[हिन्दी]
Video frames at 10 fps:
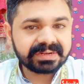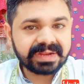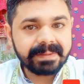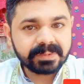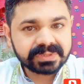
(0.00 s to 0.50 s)

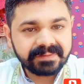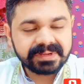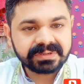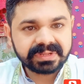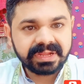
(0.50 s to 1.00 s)
टाइम उसका
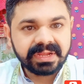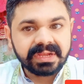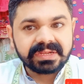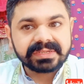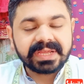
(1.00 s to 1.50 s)
वेस्ट होता है
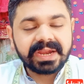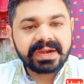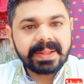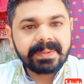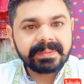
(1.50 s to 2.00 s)
सारा
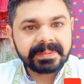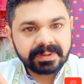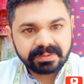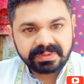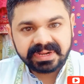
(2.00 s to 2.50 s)
टाइम हम अपना
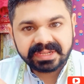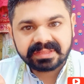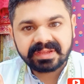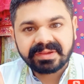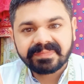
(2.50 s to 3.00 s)
खुद
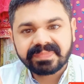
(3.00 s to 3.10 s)
लगाते हैं